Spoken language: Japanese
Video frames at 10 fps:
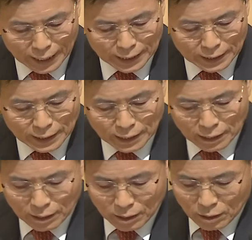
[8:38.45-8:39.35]
先ほど
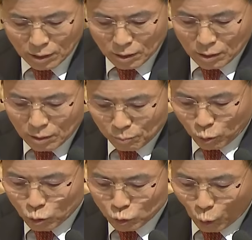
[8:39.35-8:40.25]
もお母様の
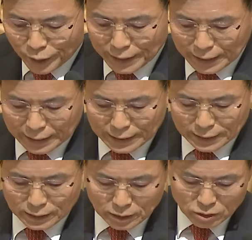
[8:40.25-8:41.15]
映像で
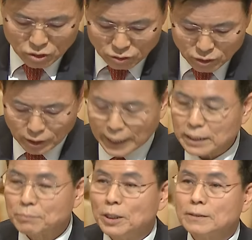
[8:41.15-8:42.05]
とうとう1
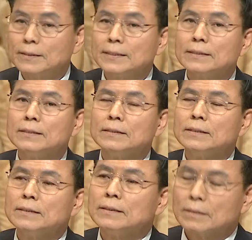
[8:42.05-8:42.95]
年になるようにと
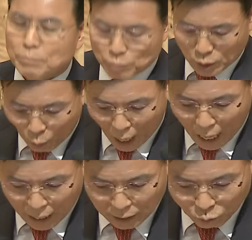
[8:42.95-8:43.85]
いうお話が
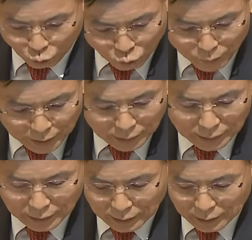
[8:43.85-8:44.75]
ありました。
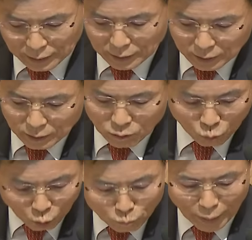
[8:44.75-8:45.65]

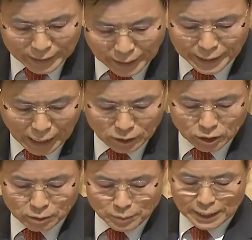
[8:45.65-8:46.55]
清流が
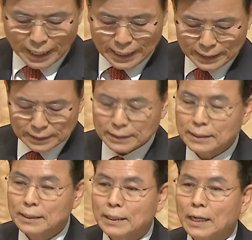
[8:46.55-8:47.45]
昇天
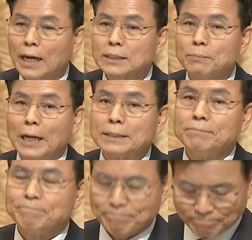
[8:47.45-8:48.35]
していく
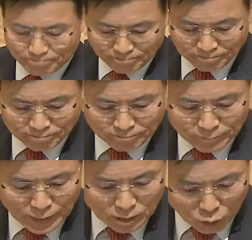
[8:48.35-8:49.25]
時は
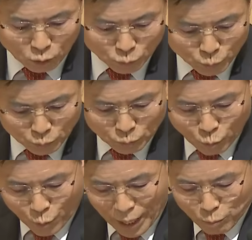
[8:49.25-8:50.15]
雨と雲
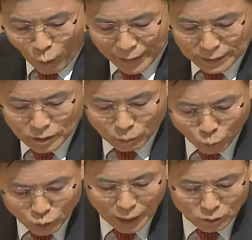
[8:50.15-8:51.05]
が
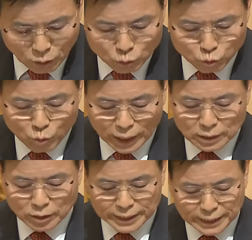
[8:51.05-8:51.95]
伴っていなけ
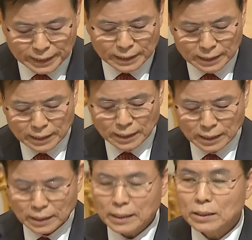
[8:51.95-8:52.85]
ればならないそうで
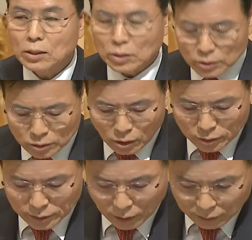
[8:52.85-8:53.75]
すし
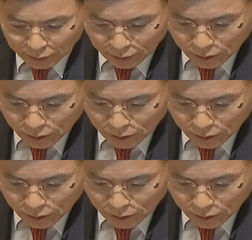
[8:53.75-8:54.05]
かしそうした